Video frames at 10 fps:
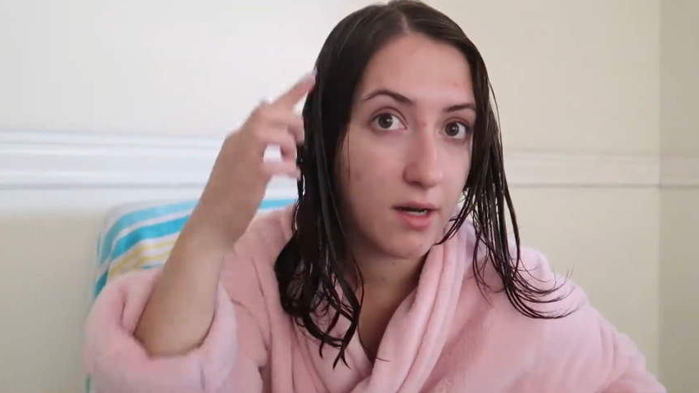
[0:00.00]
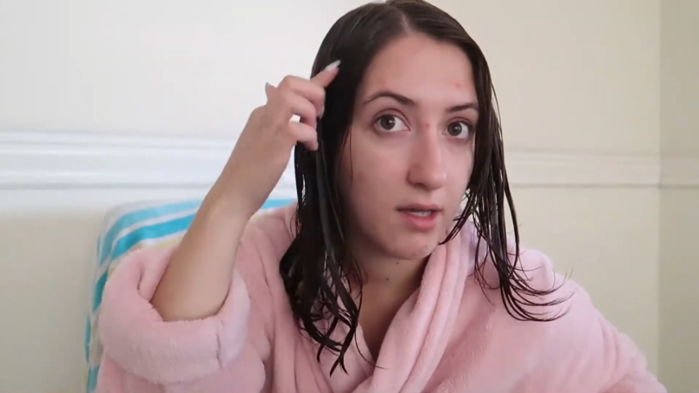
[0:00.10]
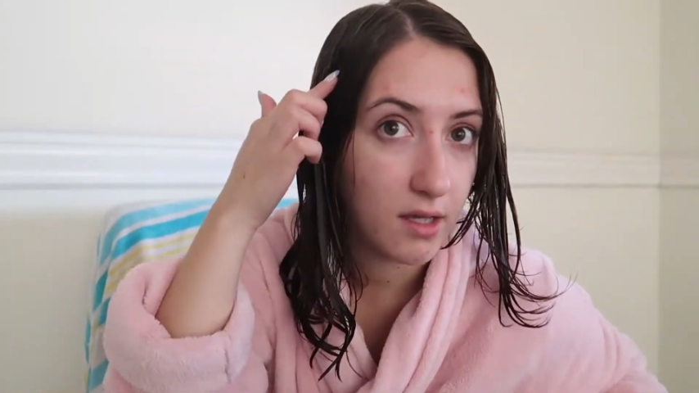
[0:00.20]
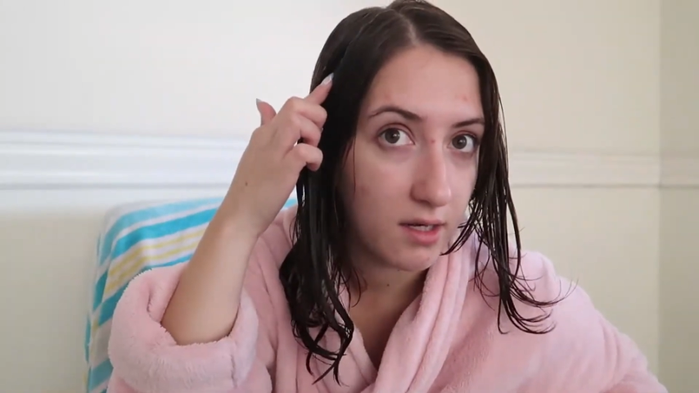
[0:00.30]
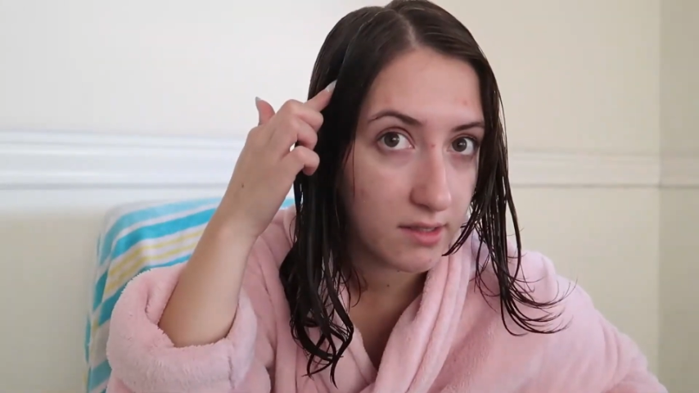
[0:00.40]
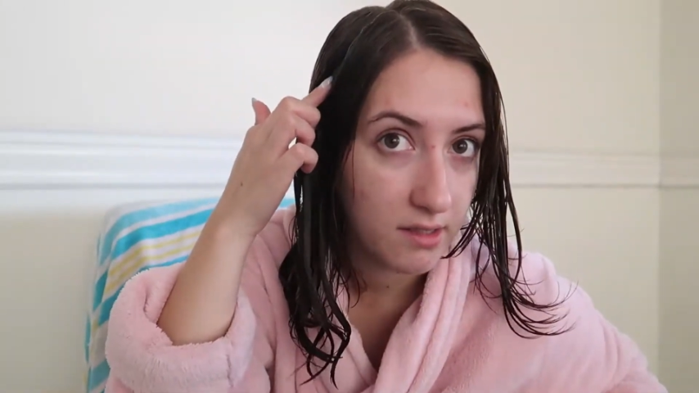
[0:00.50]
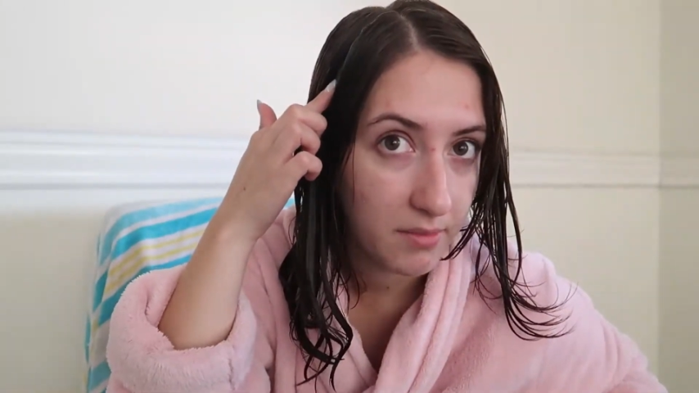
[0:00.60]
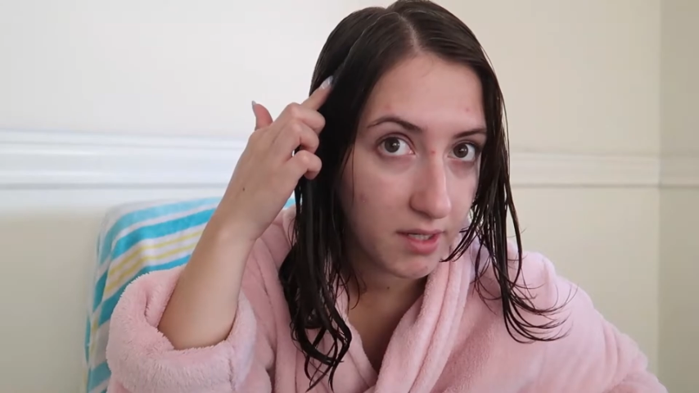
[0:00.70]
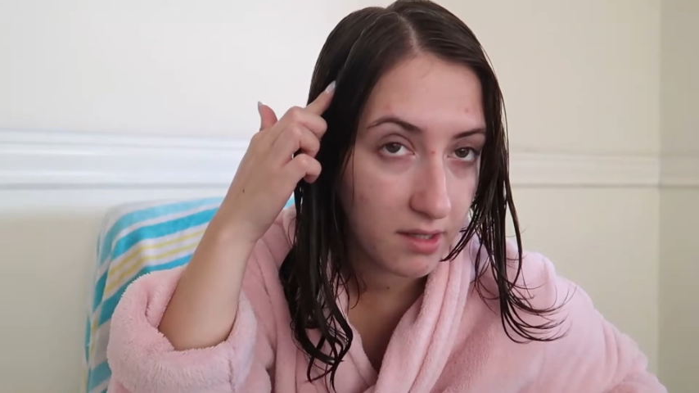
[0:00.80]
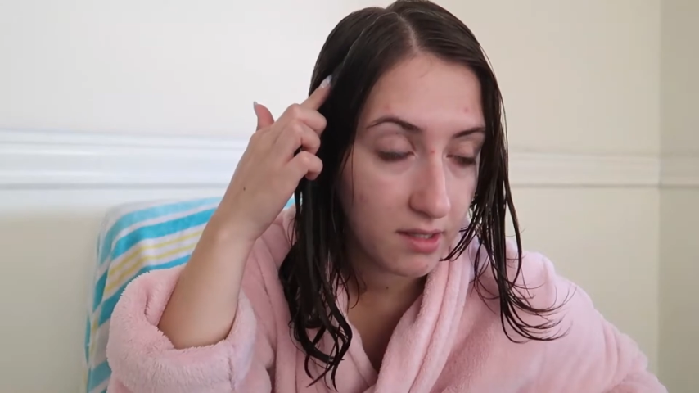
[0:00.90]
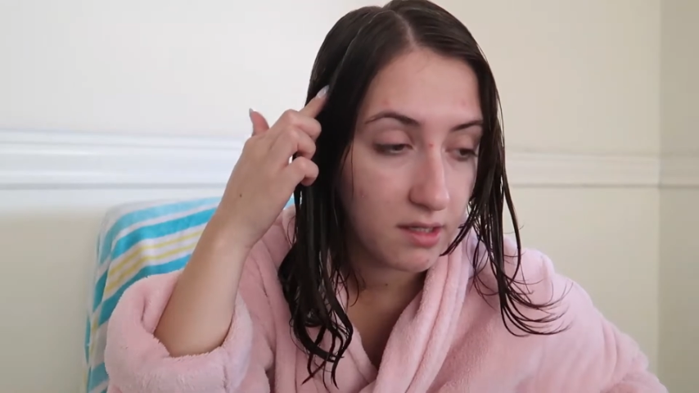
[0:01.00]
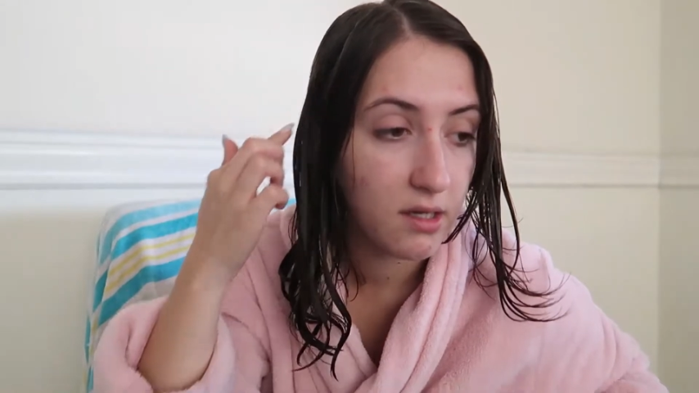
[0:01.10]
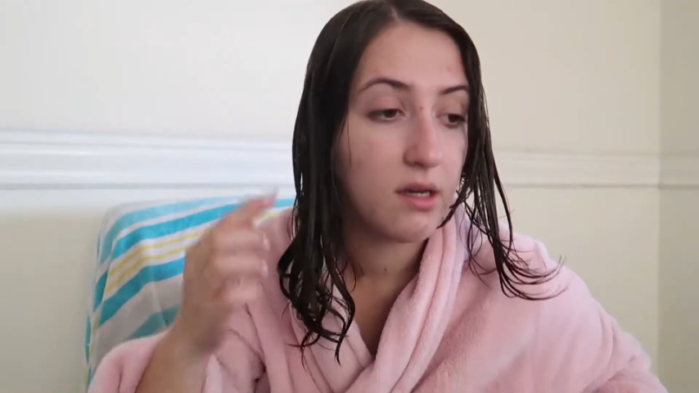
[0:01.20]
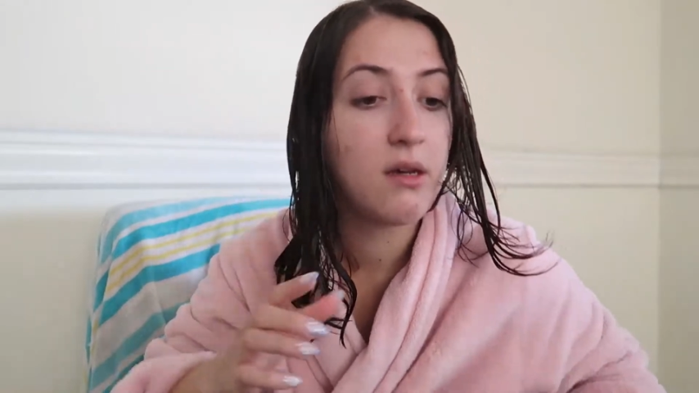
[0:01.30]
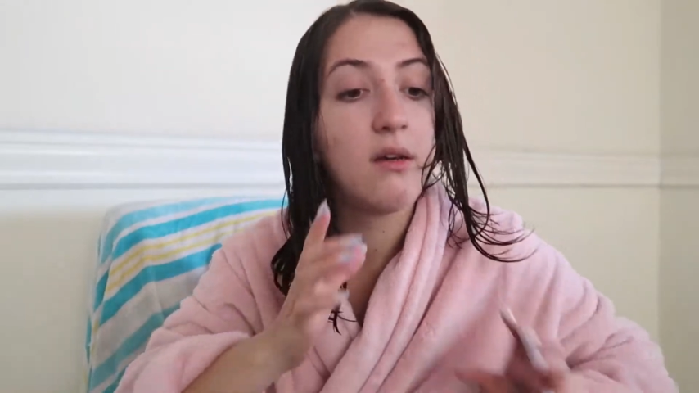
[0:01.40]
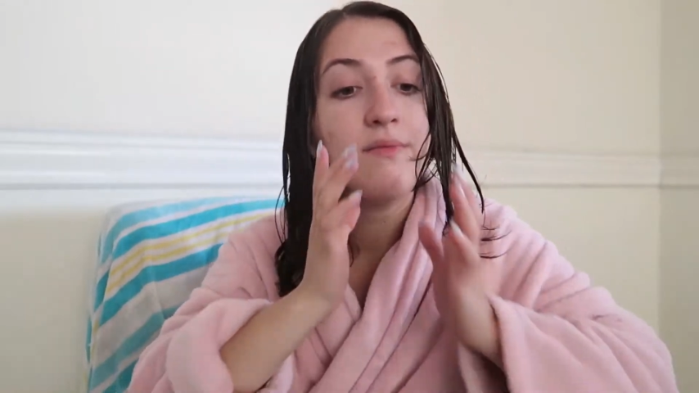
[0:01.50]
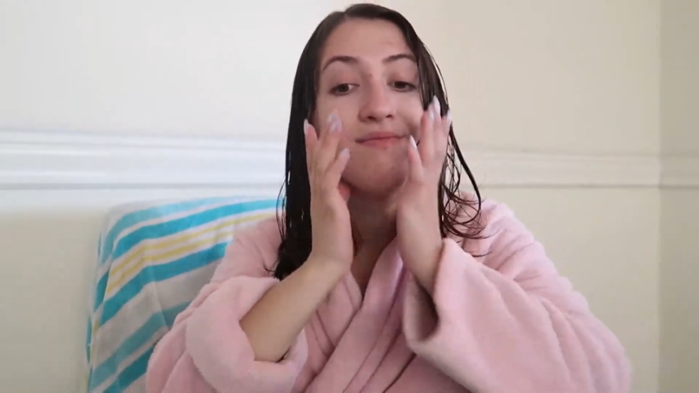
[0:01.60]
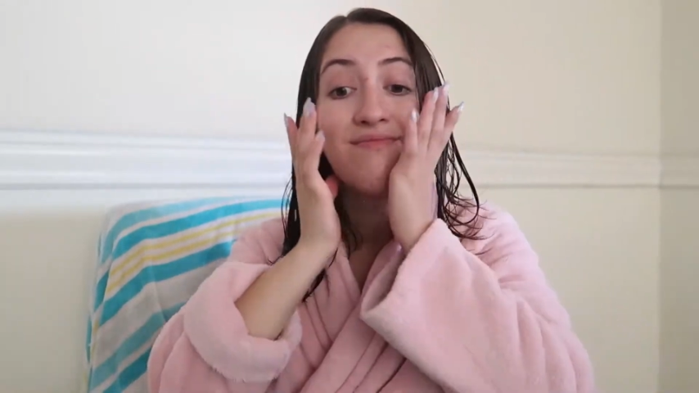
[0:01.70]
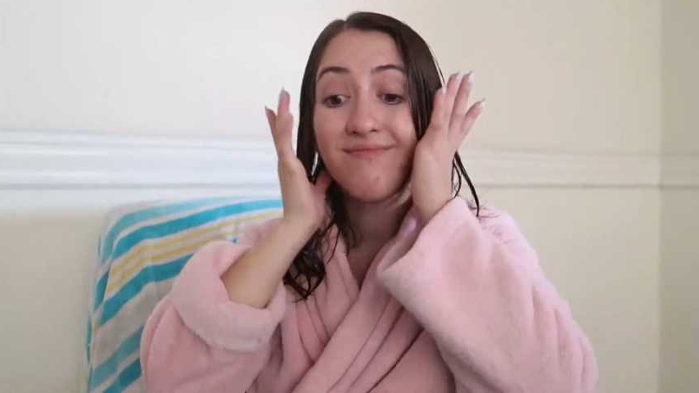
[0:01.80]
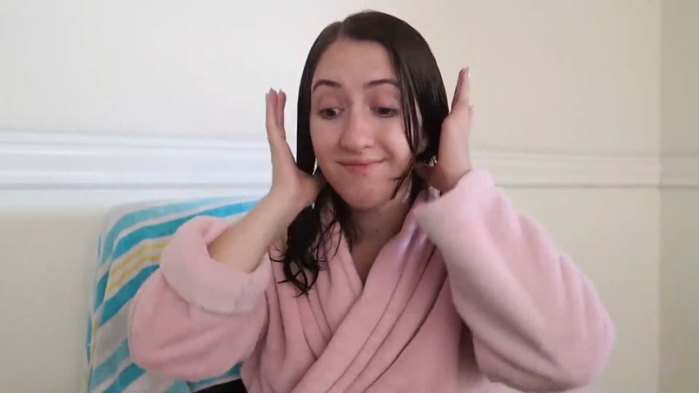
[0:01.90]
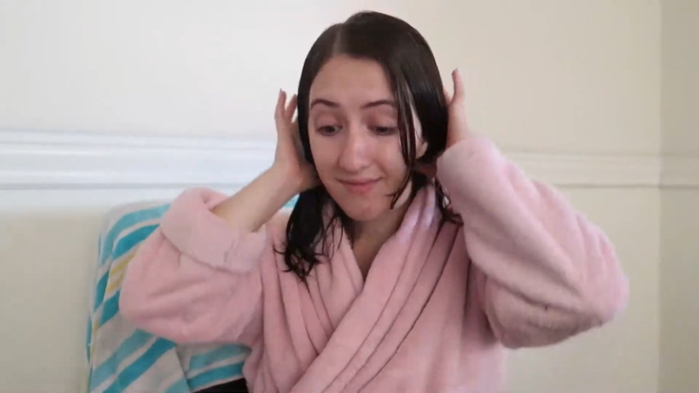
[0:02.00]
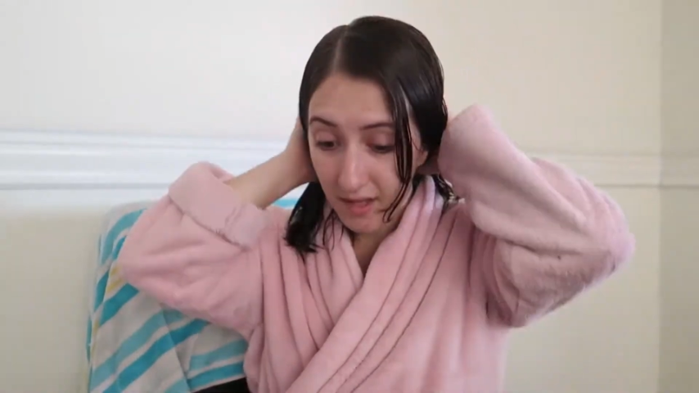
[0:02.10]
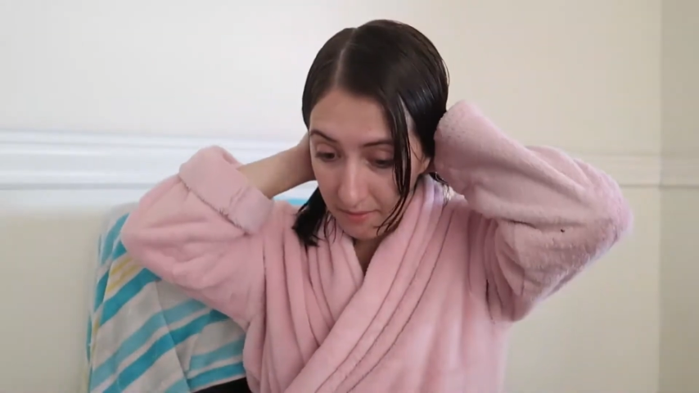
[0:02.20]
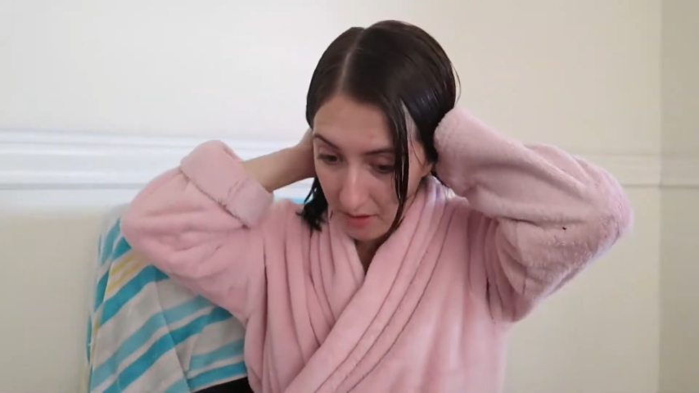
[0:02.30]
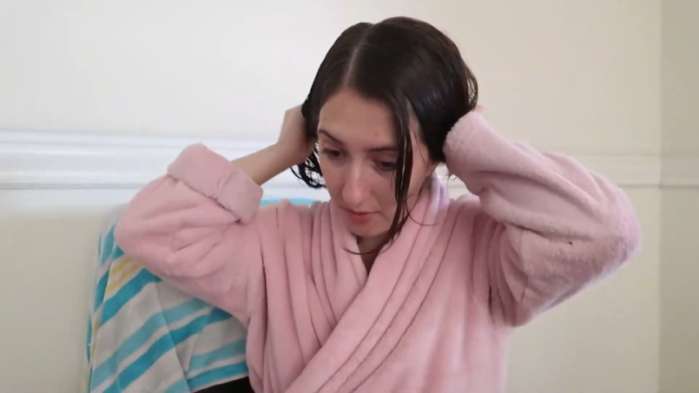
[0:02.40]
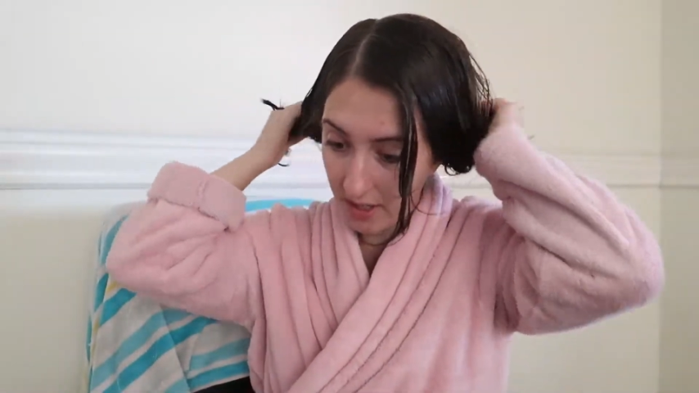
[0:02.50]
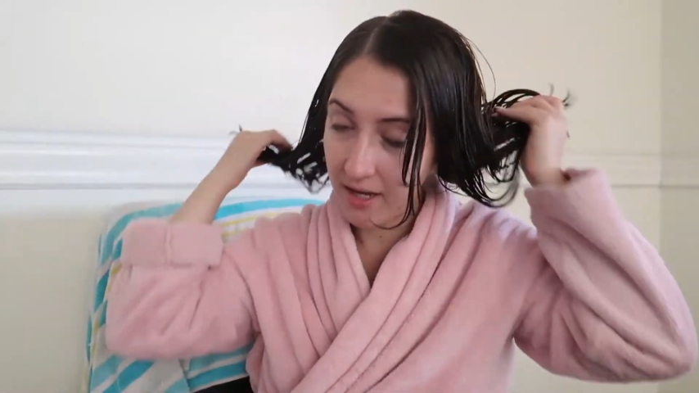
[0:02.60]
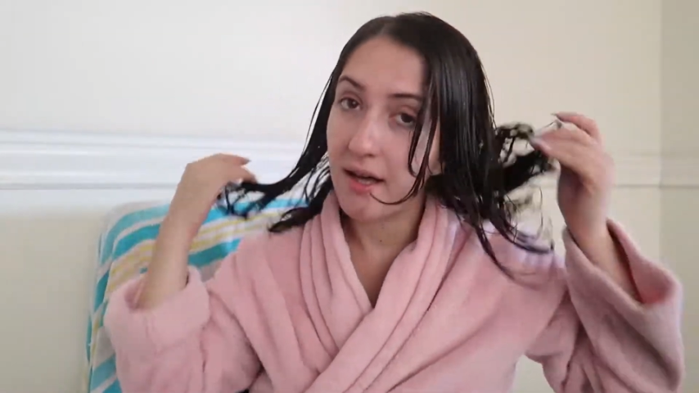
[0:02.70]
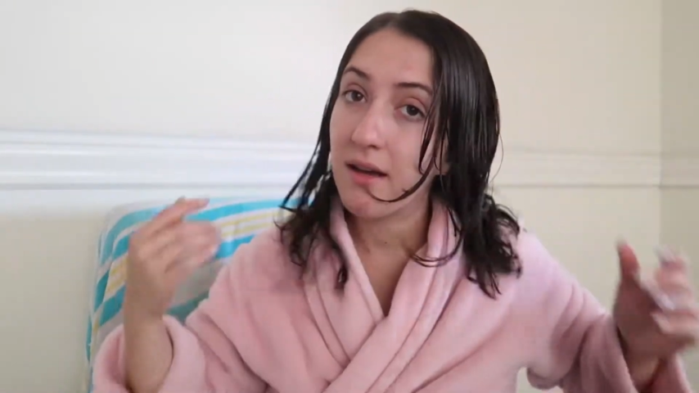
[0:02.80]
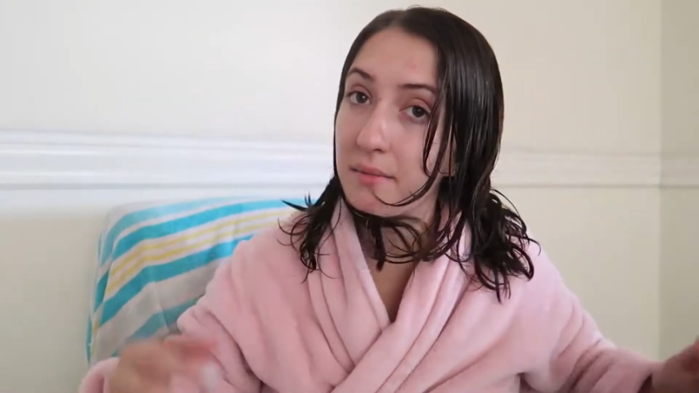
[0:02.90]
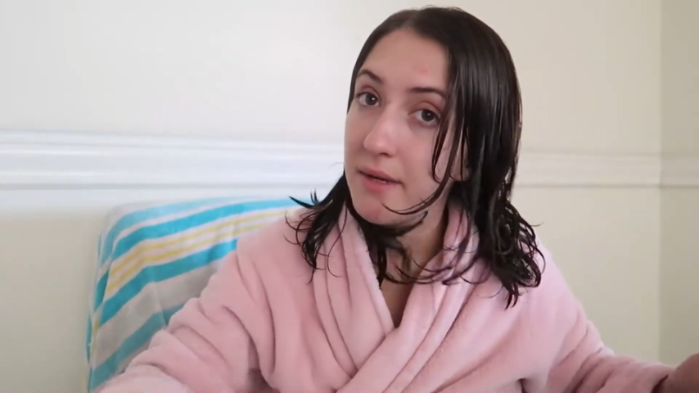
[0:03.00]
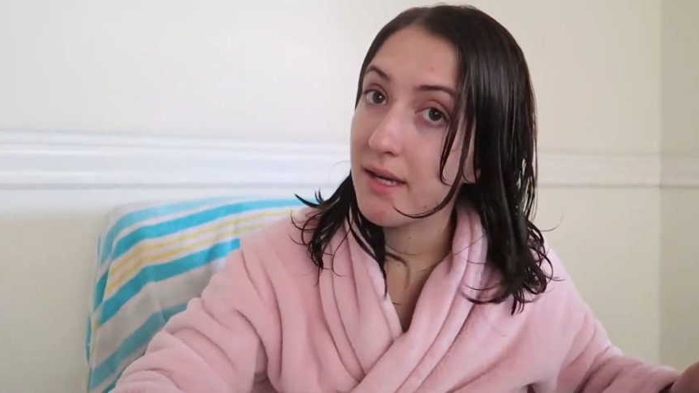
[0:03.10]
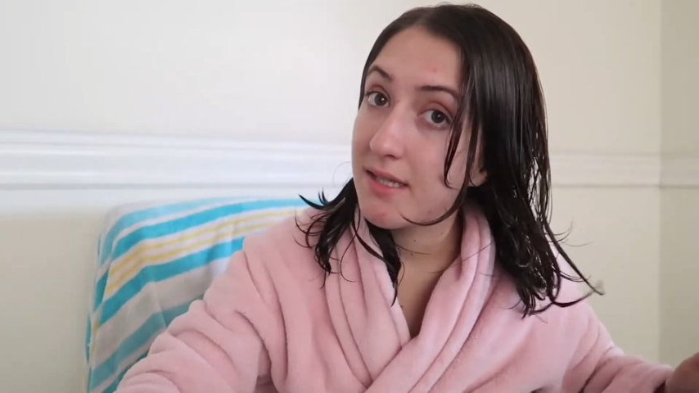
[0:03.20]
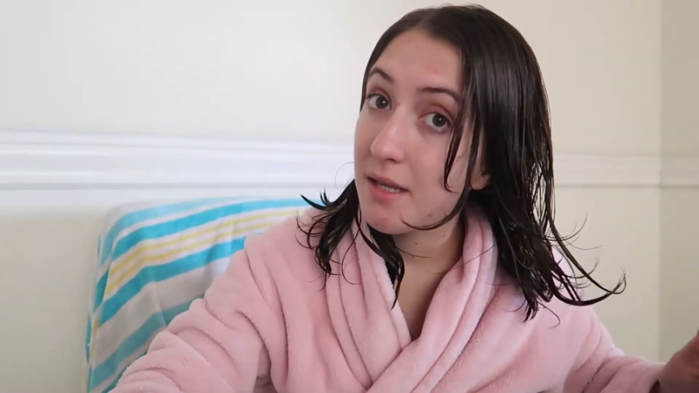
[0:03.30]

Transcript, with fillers: aquí en esta parte. Y me duele cada que me